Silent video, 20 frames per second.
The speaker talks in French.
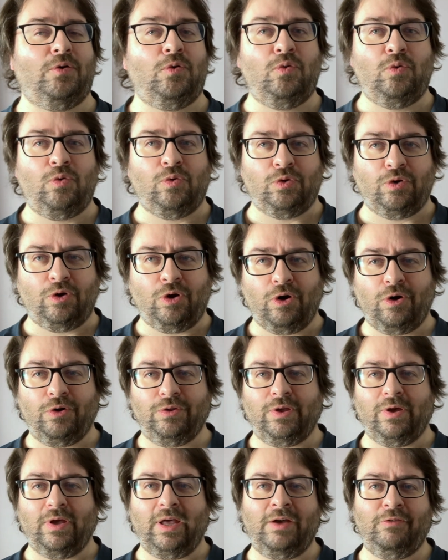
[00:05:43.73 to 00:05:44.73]
eu une
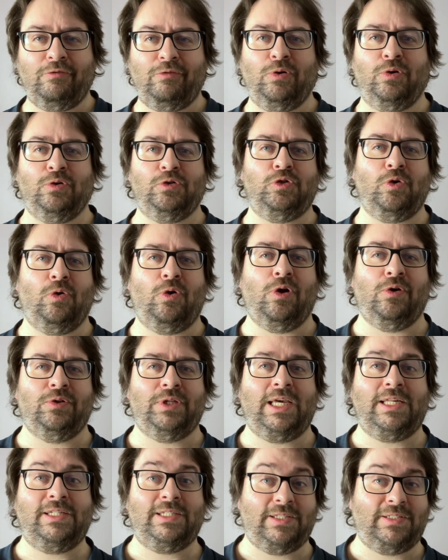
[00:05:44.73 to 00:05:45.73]
grande influence
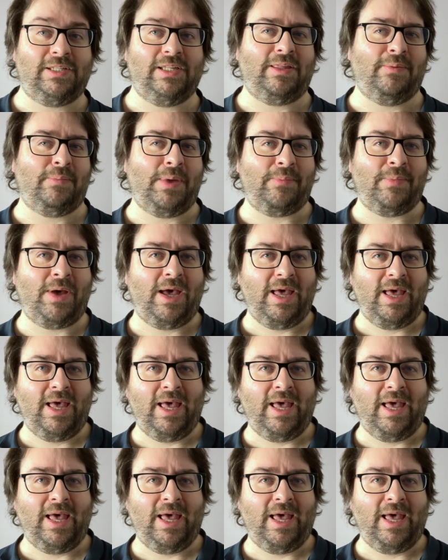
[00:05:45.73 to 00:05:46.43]
hollandaise et s'était même